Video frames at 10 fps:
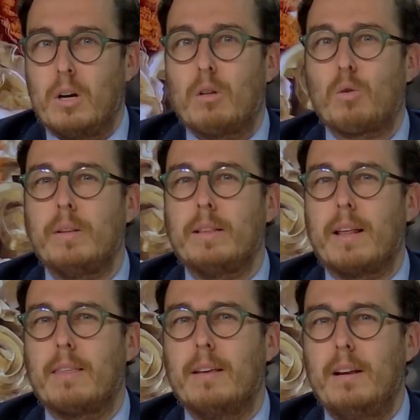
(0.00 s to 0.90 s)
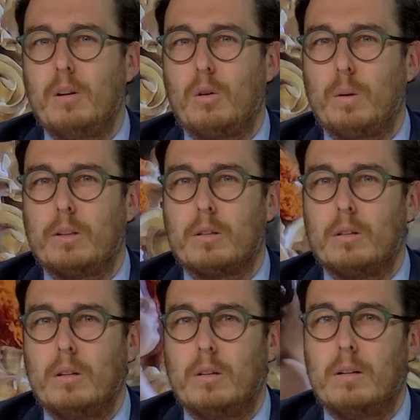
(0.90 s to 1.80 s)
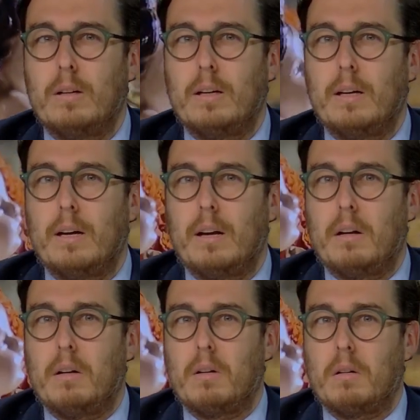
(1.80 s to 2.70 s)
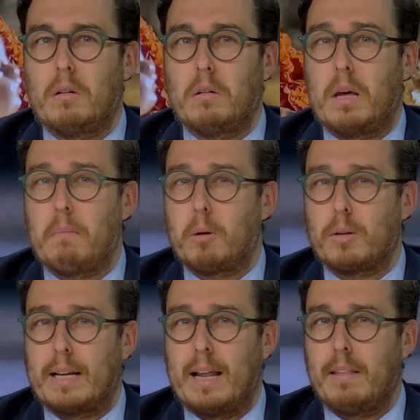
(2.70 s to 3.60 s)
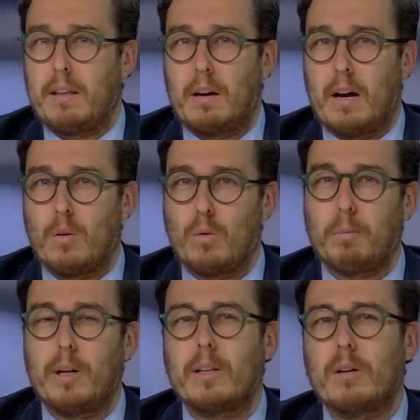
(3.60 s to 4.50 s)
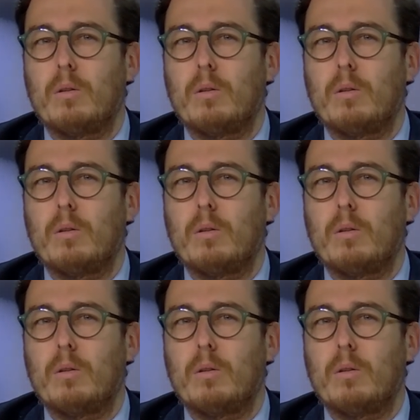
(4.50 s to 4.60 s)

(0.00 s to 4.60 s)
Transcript: Sus intereses, los nuestros, eh, no les importa a nadie, a ningún político.